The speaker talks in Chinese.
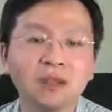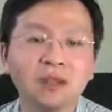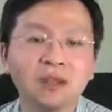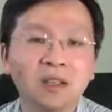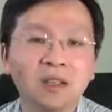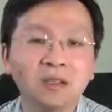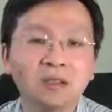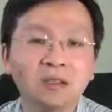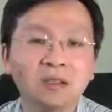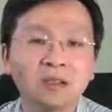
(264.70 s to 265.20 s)

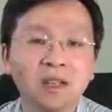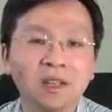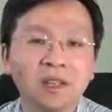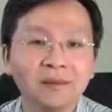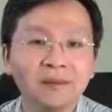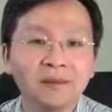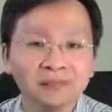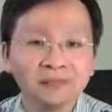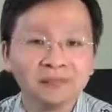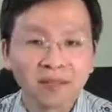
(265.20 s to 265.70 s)
所以。
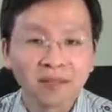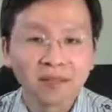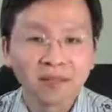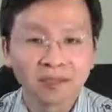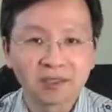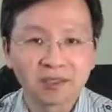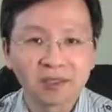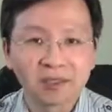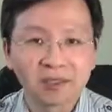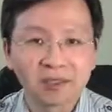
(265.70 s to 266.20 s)

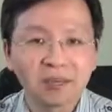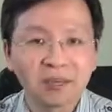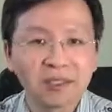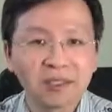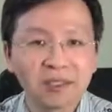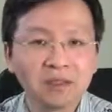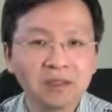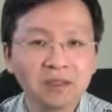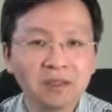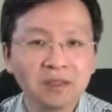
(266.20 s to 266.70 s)
只要不
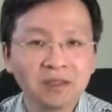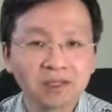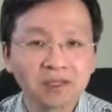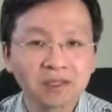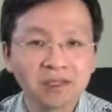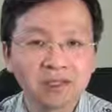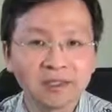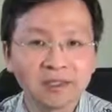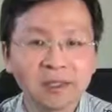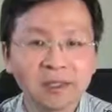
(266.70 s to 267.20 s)
能够
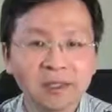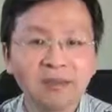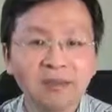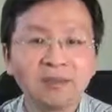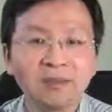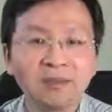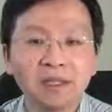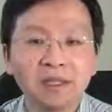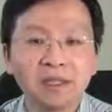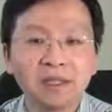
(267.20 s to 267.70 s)
实现人民
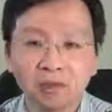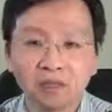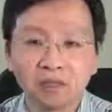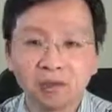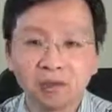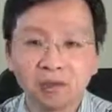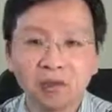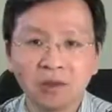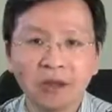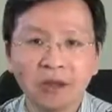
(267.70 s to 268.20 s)
币的自由
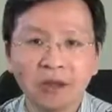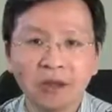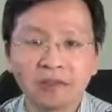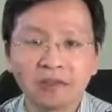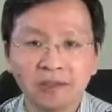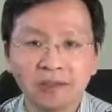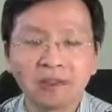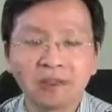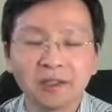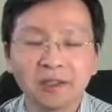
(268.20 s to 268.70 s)
兑换，
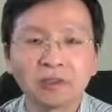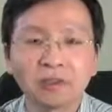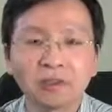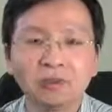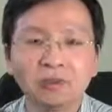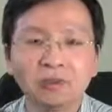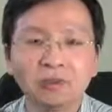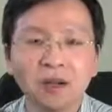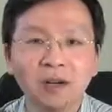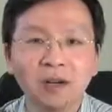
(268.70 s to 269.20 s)
只要
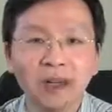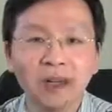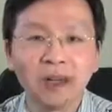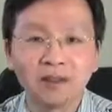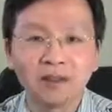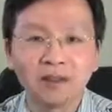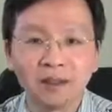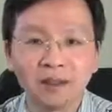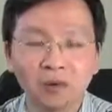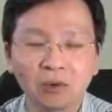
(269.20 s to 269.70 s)
中国还
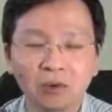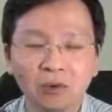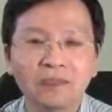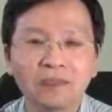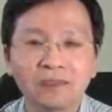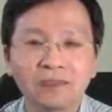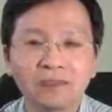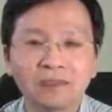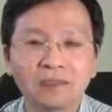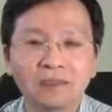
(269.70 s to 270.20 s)
在管
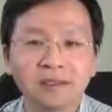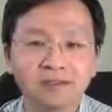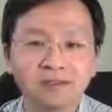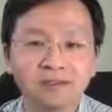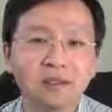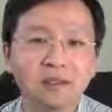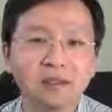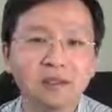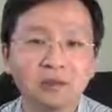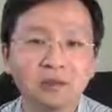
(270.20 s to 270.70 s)
制资
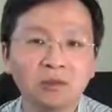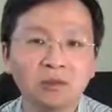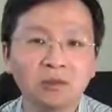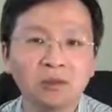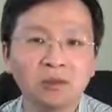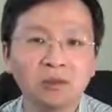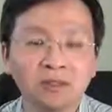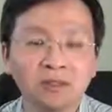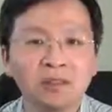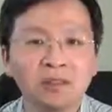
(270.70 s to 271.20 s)
本的流动，
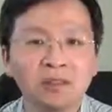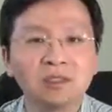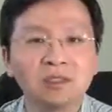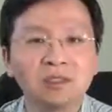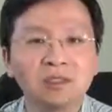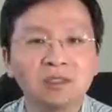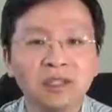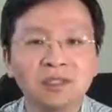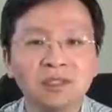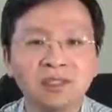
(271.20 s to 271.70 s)
你就是
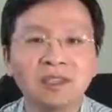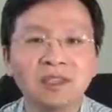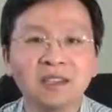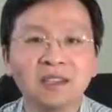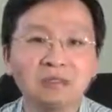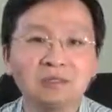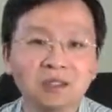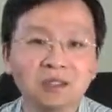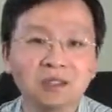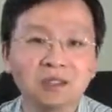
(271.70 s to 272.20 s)
把铁
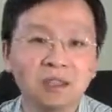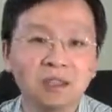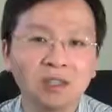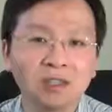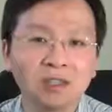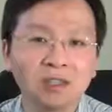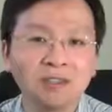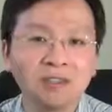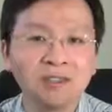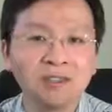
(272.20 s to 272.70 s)
路修到
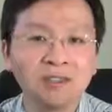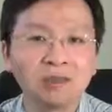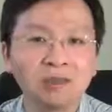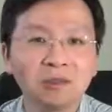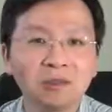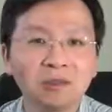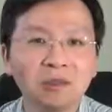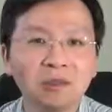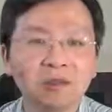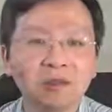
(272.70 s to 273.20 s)
南极洲去，